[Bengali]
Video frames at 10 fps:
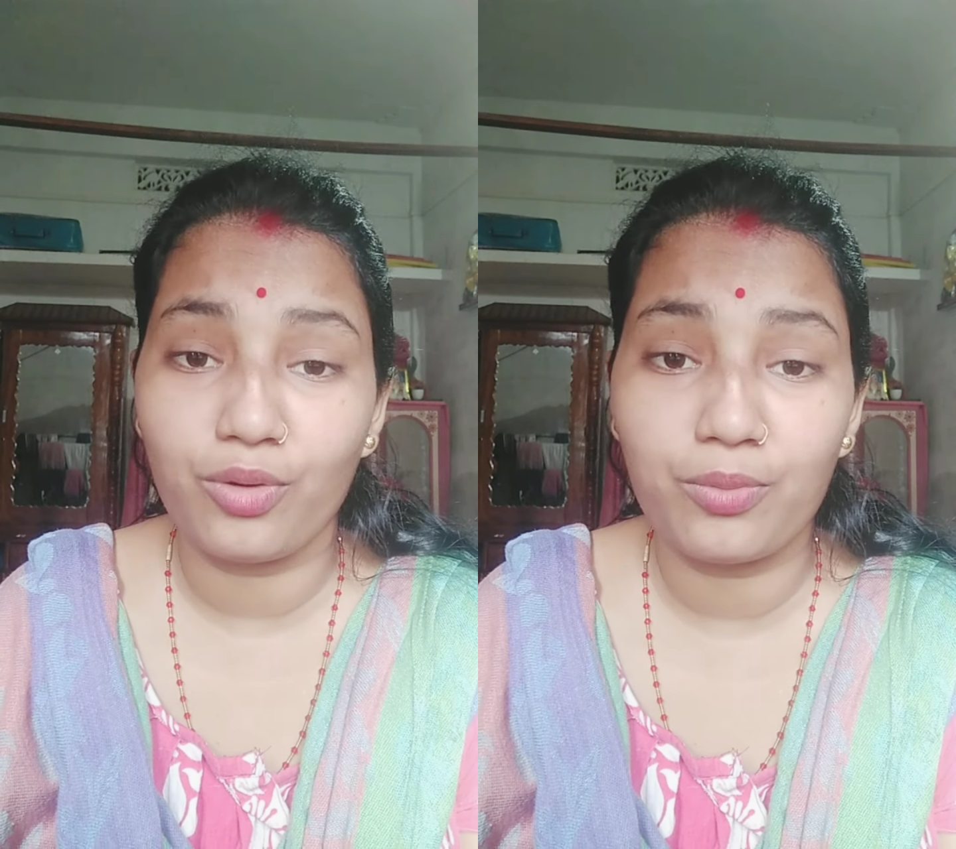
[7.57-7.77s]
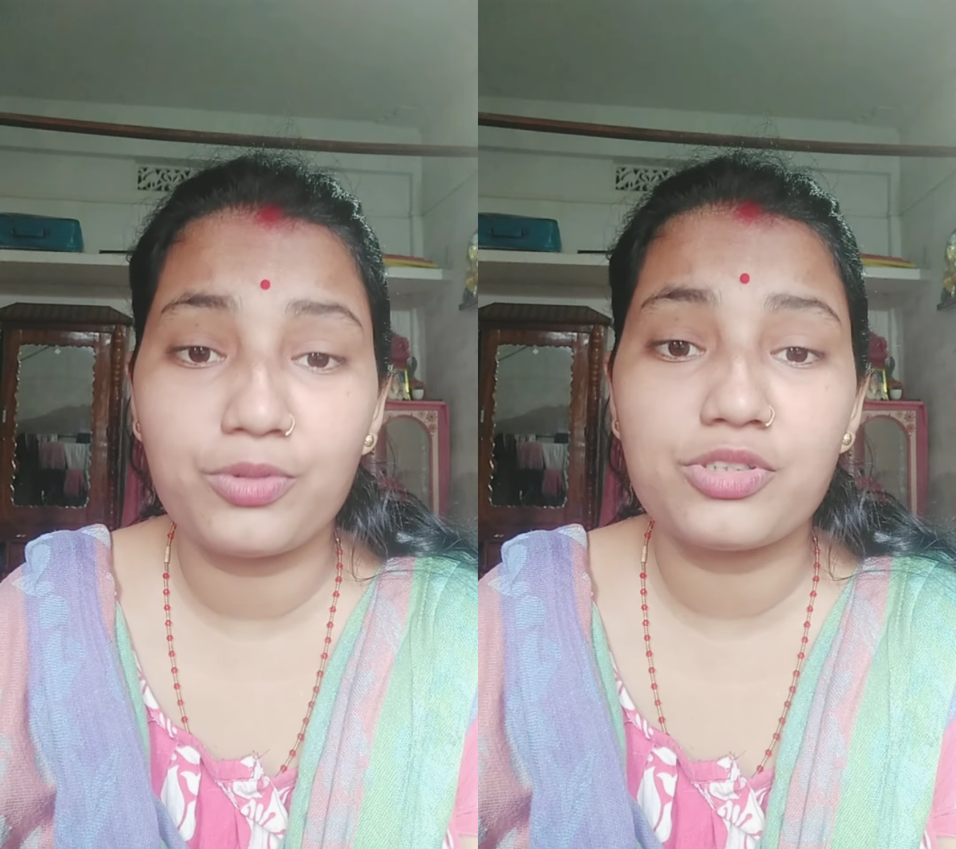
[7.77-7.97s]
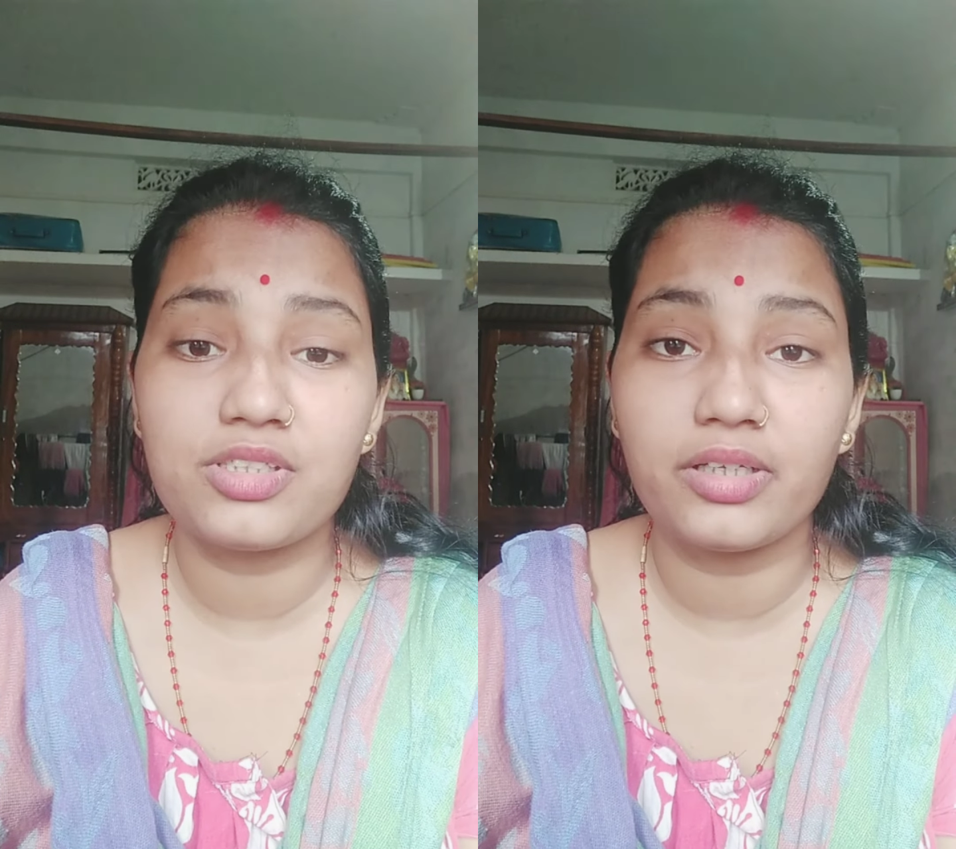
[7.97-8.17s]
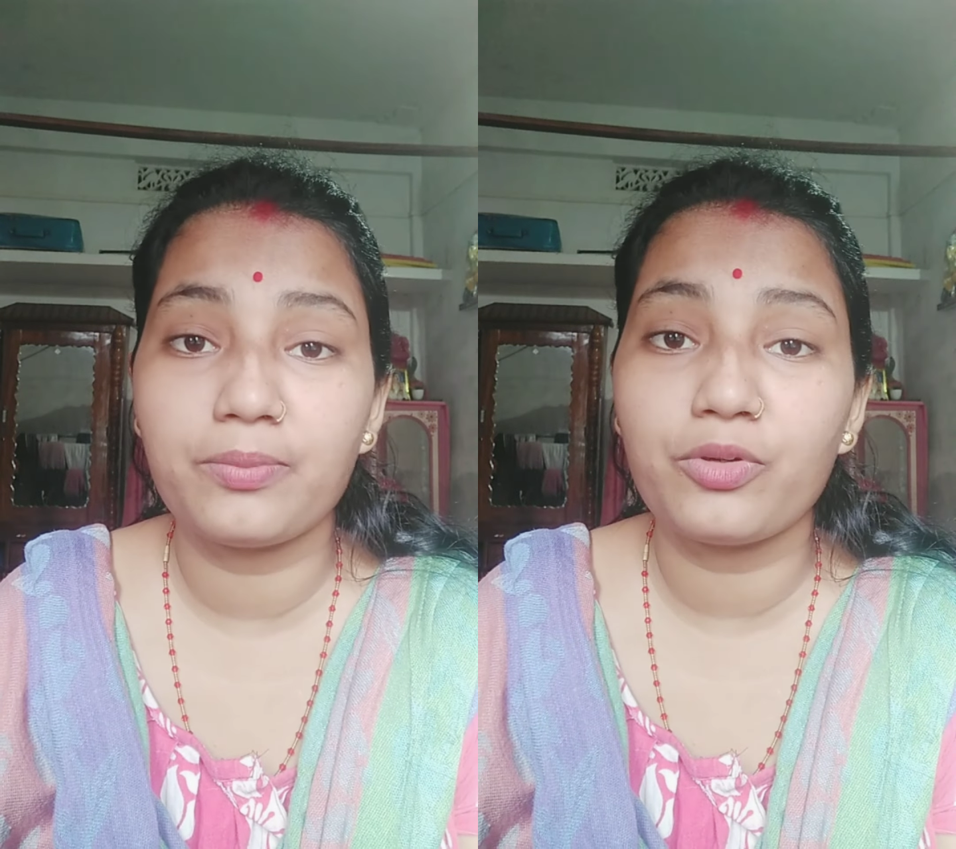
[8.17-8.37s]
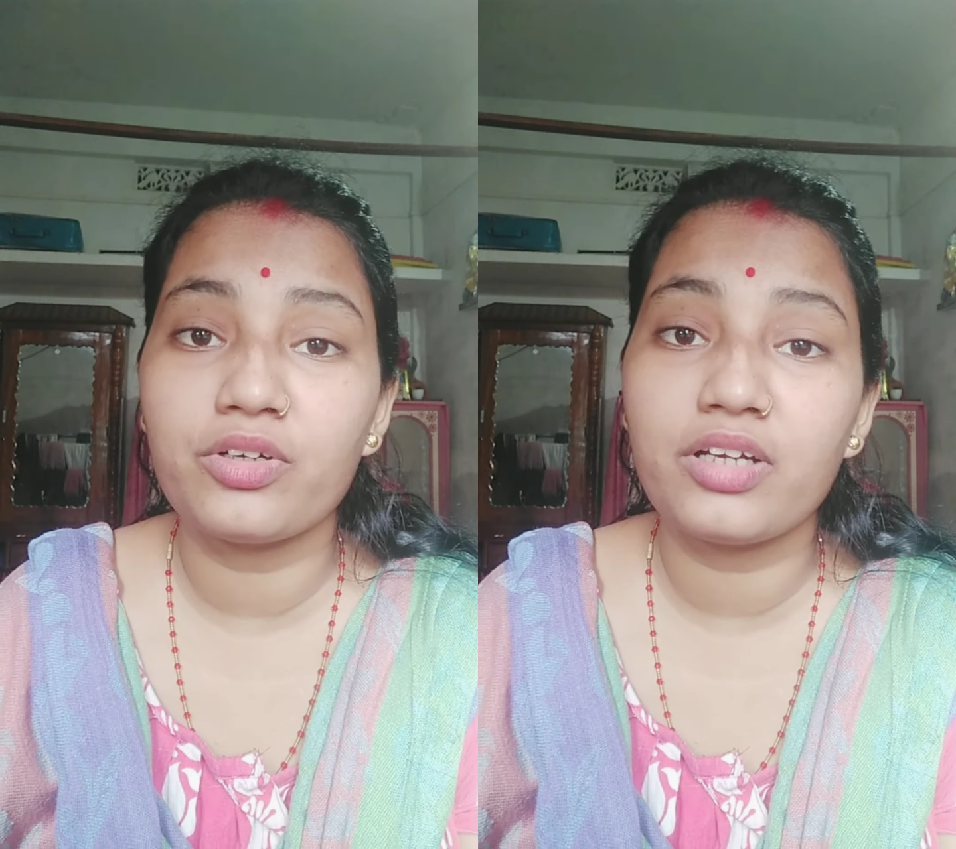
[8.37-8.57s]
অবস্থা
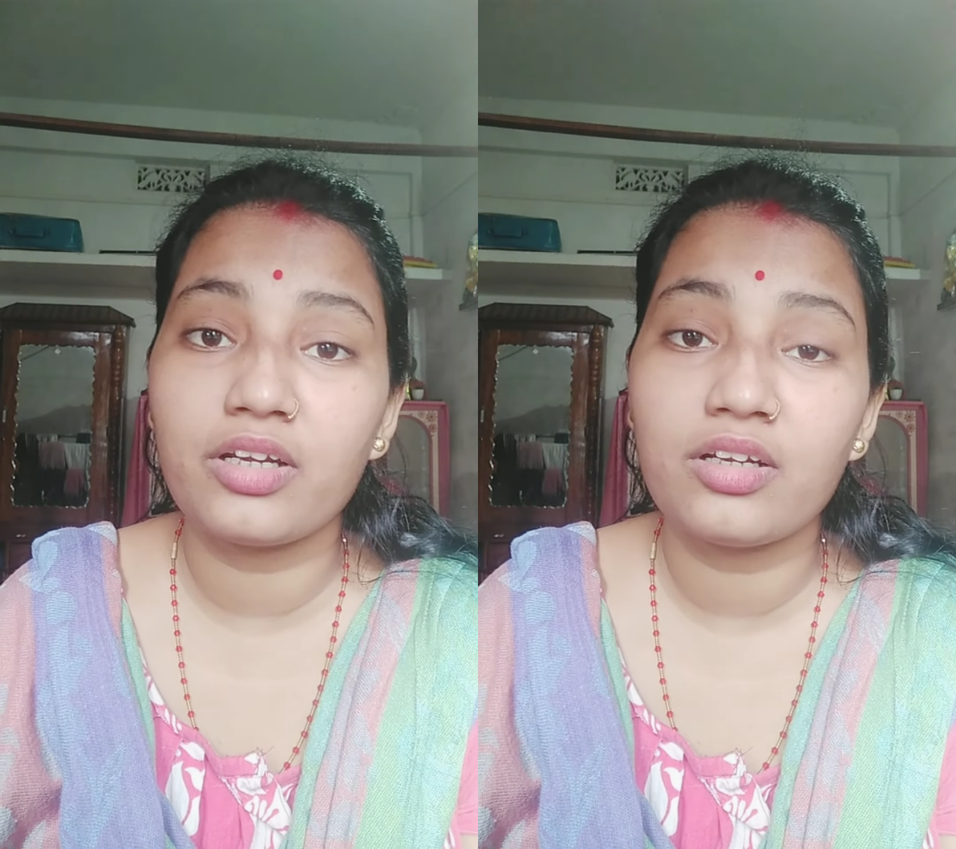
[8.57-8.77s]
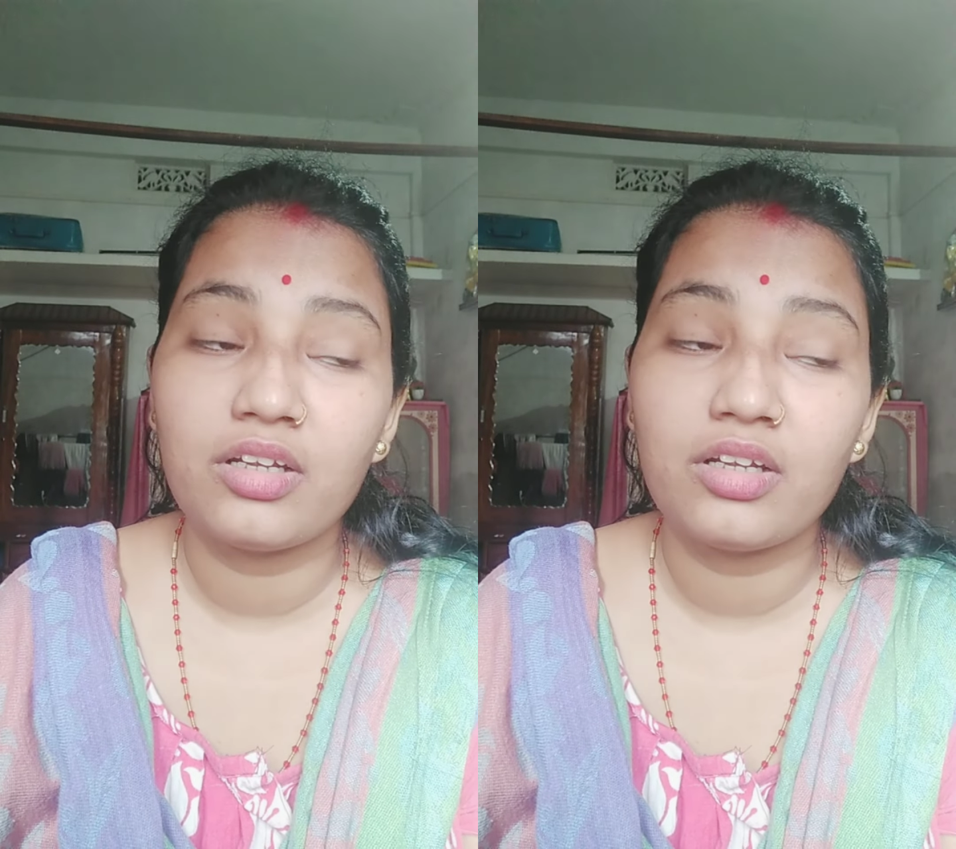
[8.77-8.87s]
বন্যার